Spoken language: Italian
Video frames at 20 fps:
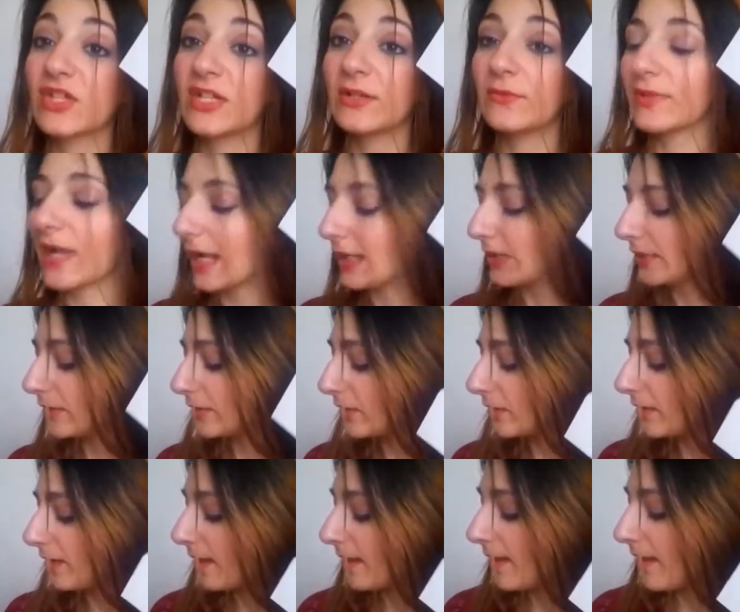ce n'è un
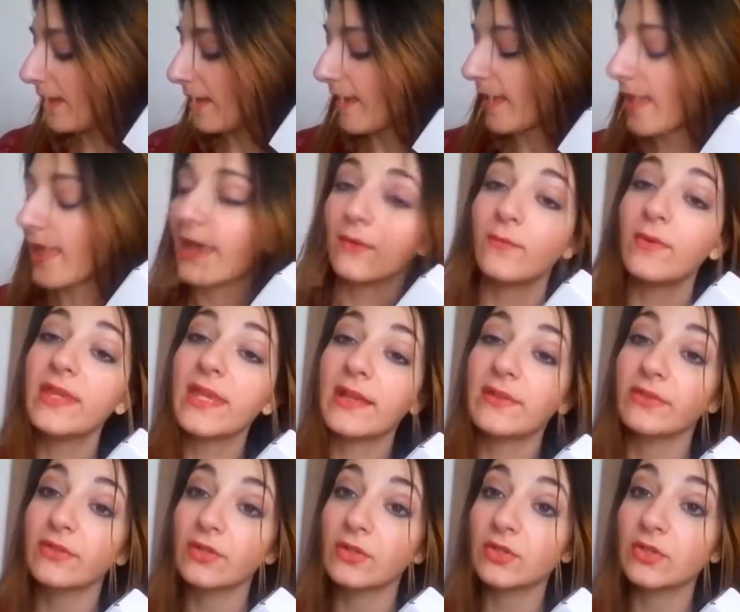altro e qui
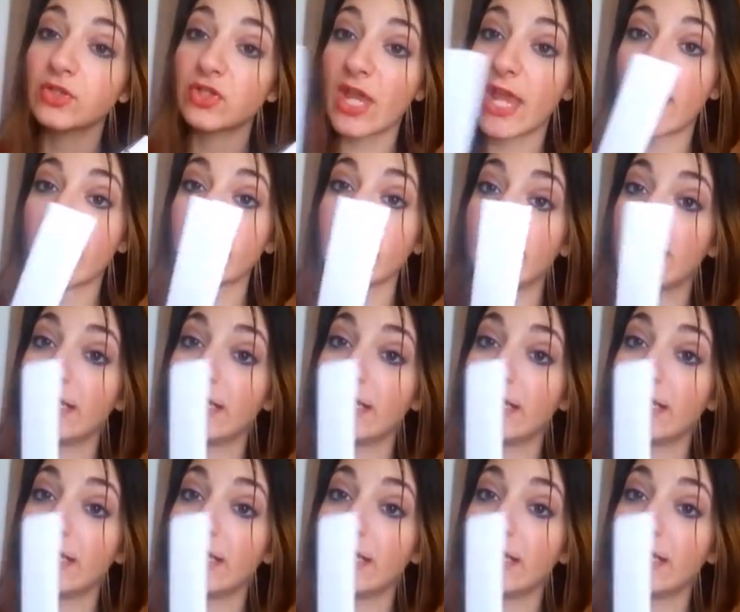dentro c'è